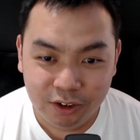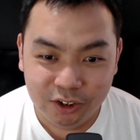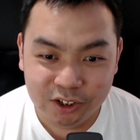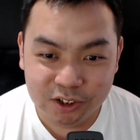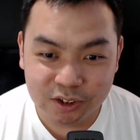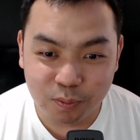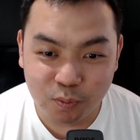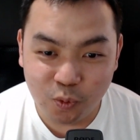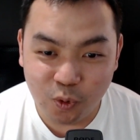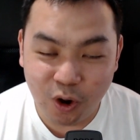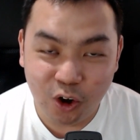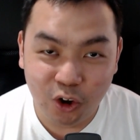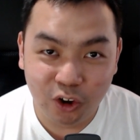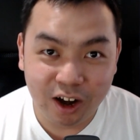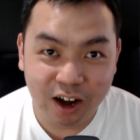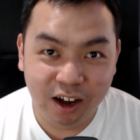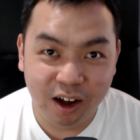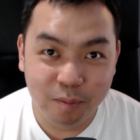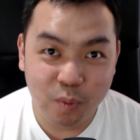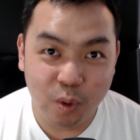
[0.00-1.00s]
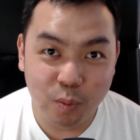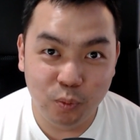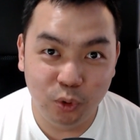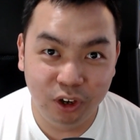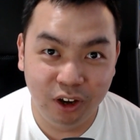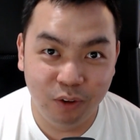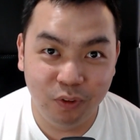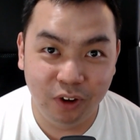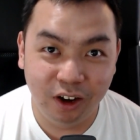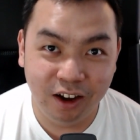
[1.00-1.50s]
semua orang yang
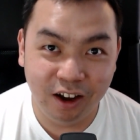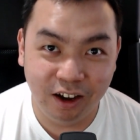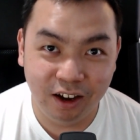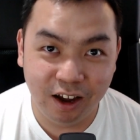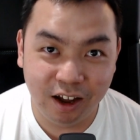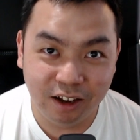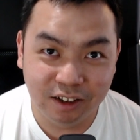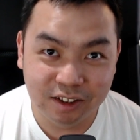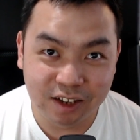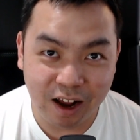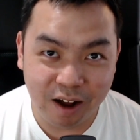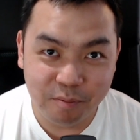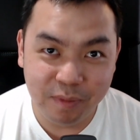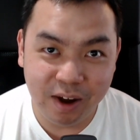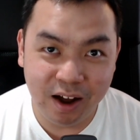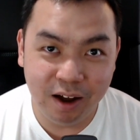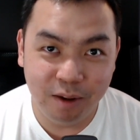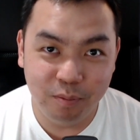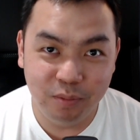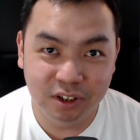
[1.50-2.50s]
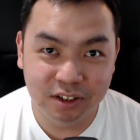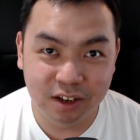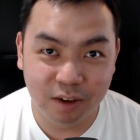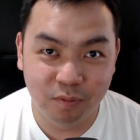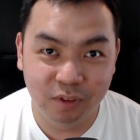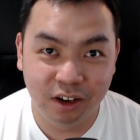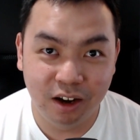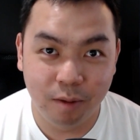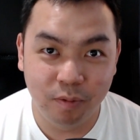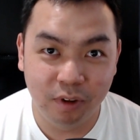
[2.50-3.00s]
mempunyai VGA yang sama bisa
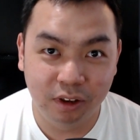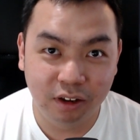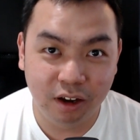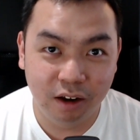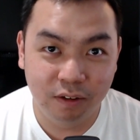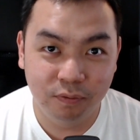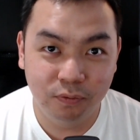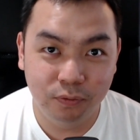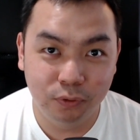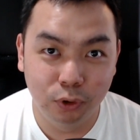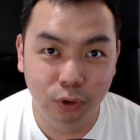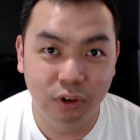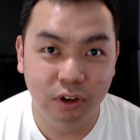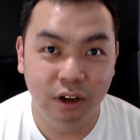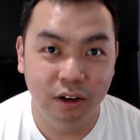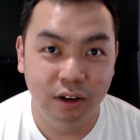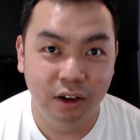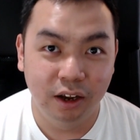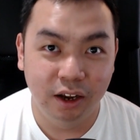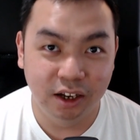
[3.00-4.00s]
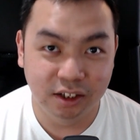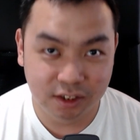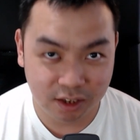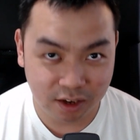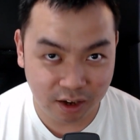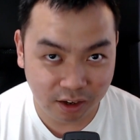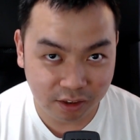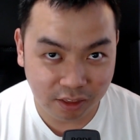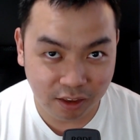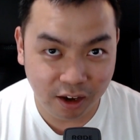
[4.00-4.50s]
mendapatkan full hash
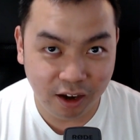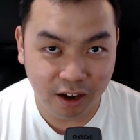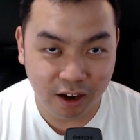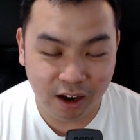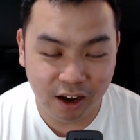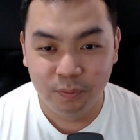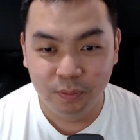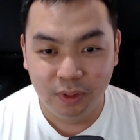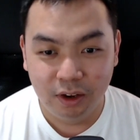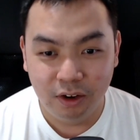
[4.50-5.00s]
rate nya ya